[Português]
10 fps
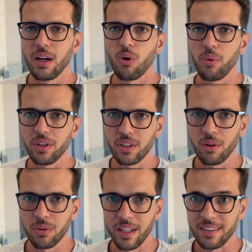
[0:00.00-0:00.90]
Com isso que
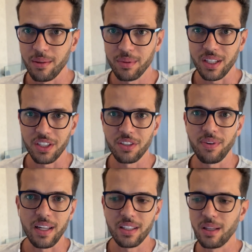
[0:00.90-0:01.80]
acontece, tem muita gente
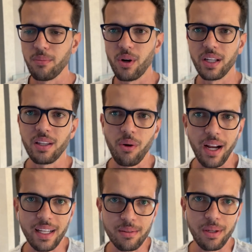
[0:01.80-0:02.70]
falando que mora em tal
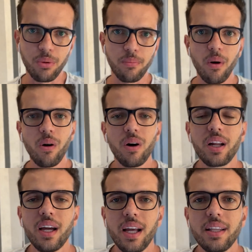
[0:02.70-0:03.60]
casa, mas não
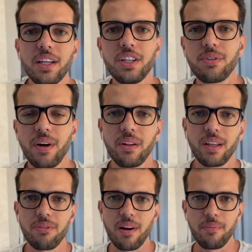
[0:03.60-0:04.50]
mora, tem gente falando que
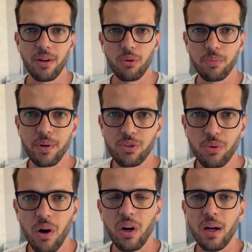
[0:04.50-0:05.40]
é família
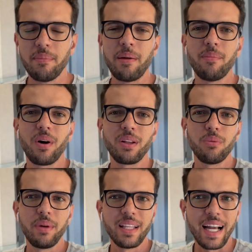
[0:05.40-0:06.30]
unipessoal, mas mora no
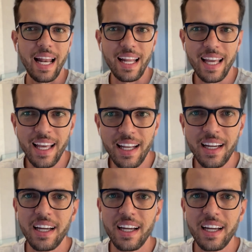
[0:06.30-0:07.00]
meio da galera.